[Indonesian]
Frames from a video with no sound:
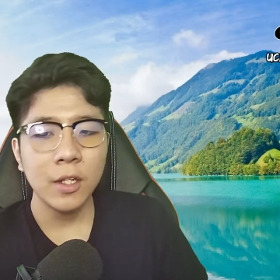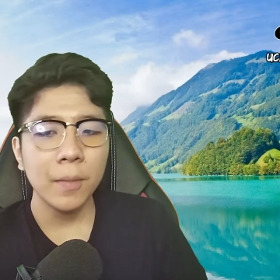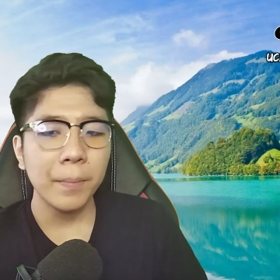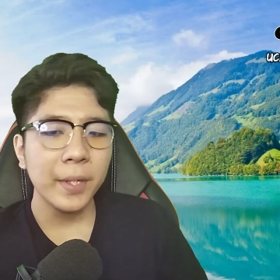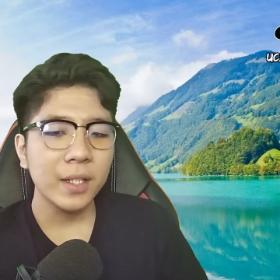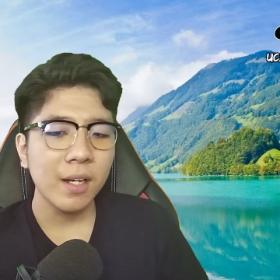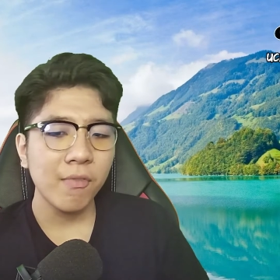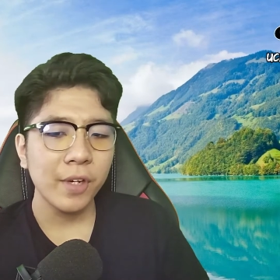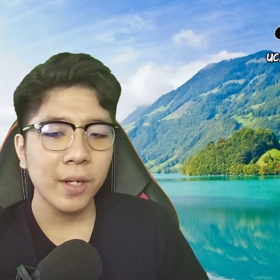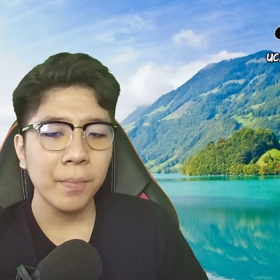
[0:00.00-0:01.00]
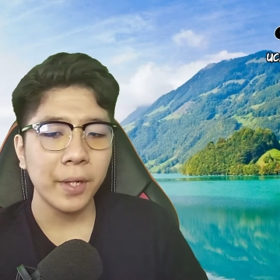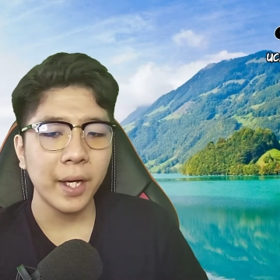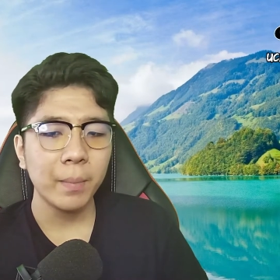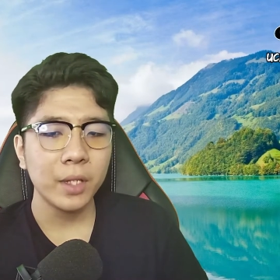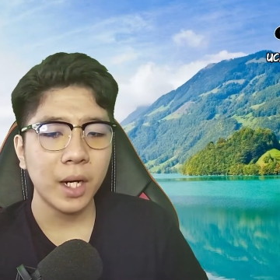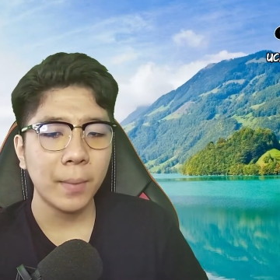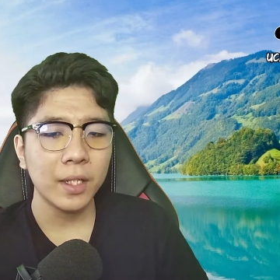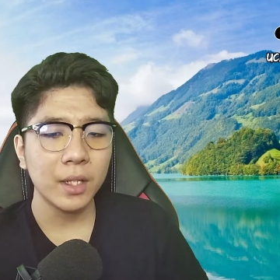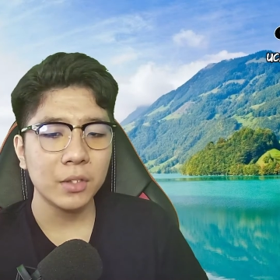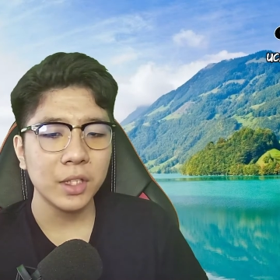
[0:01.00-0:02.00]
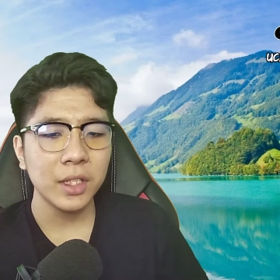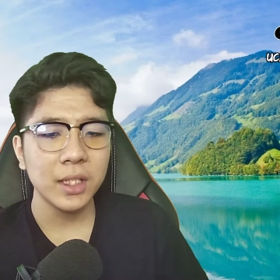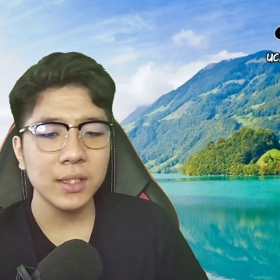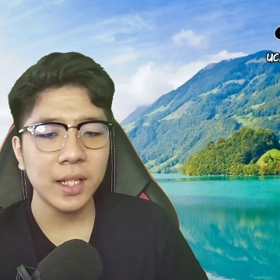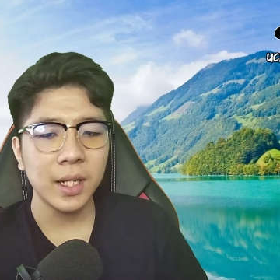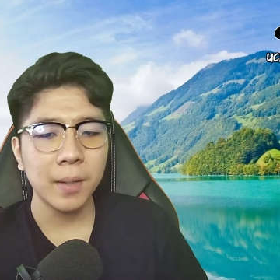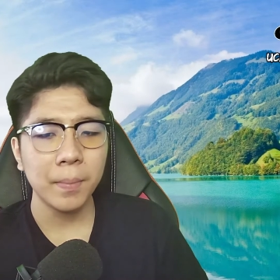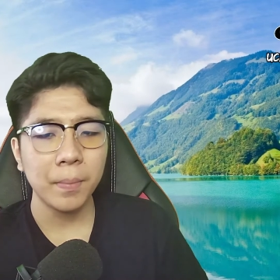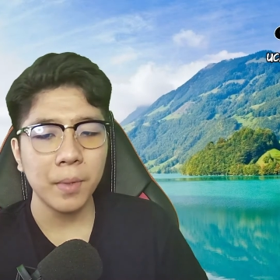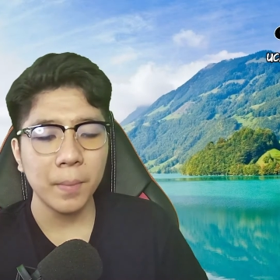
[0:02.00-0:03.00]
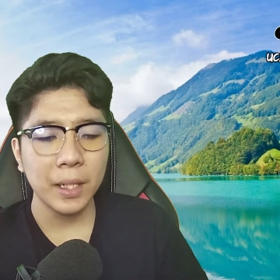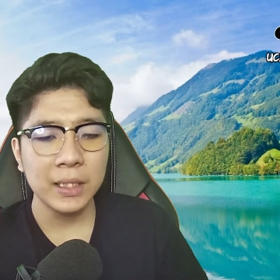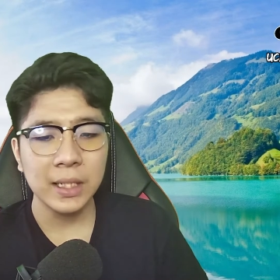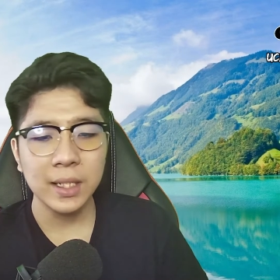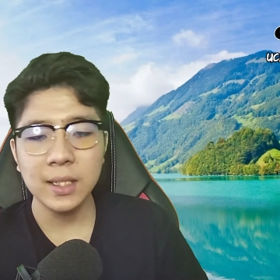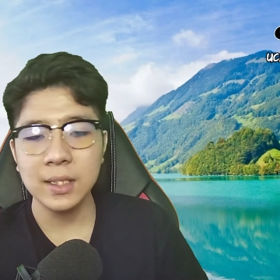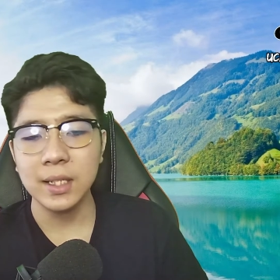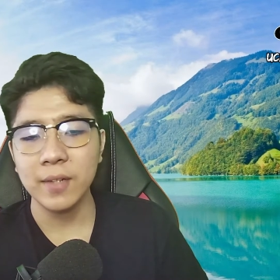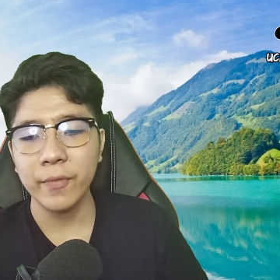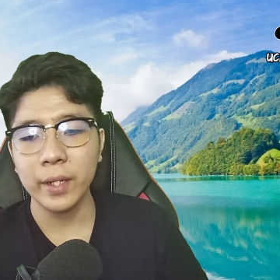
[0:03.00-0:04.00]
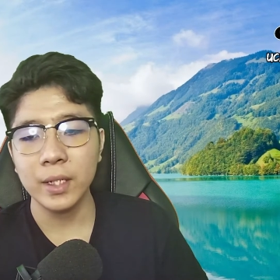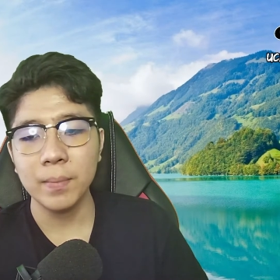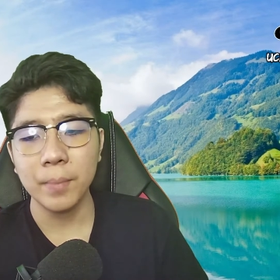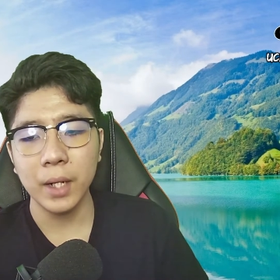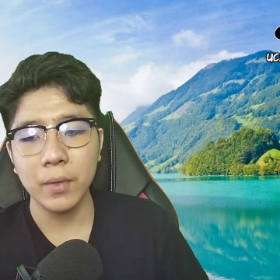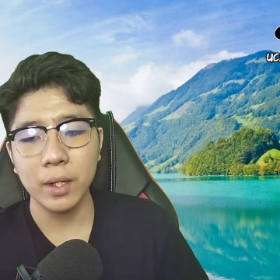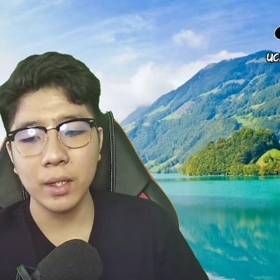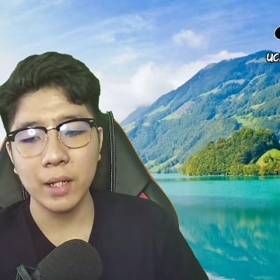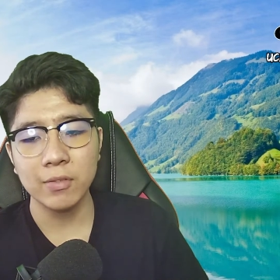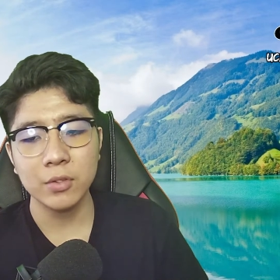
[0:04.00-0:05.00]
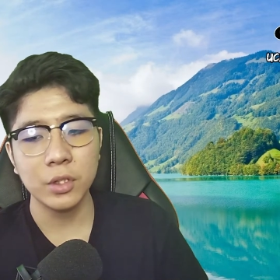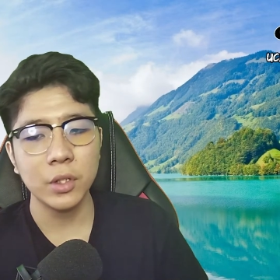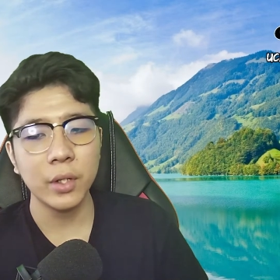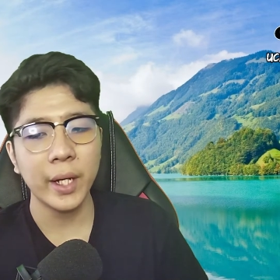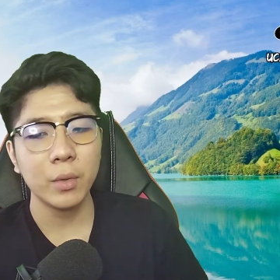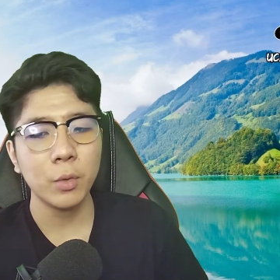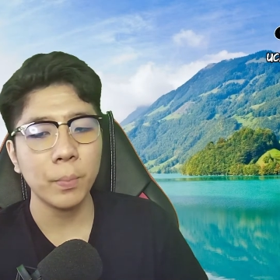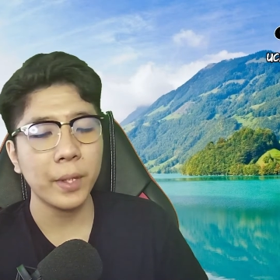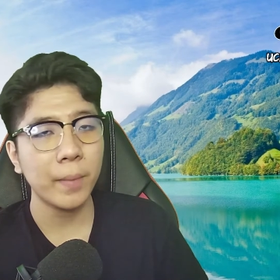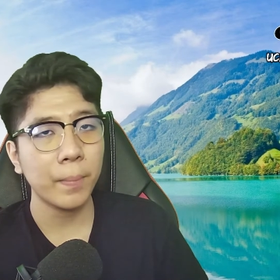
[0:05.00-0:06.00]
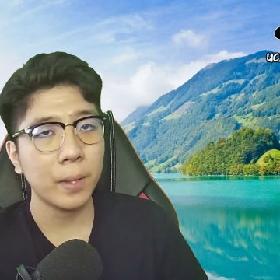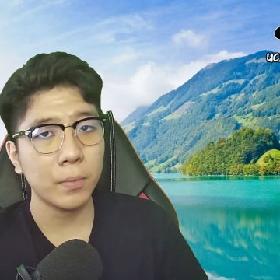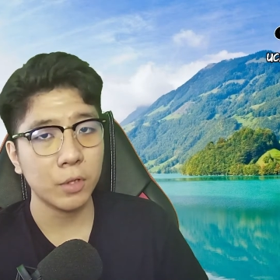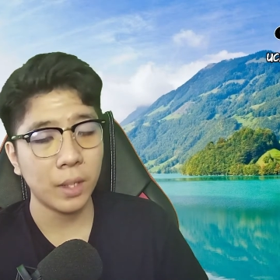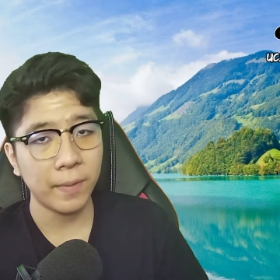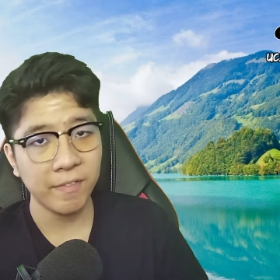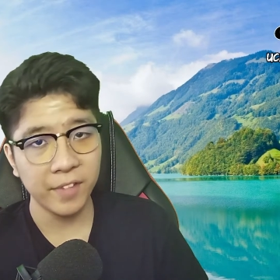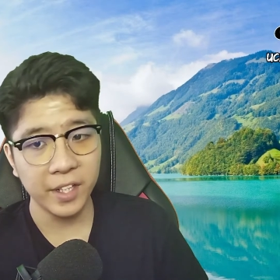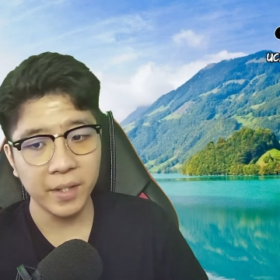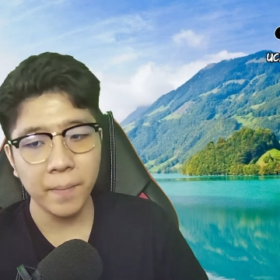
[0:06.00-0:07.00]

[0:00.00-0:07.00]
Mic Tafware BM800 ini saya pasangkan dengan Phantom Power Tuf Studio RUP48V.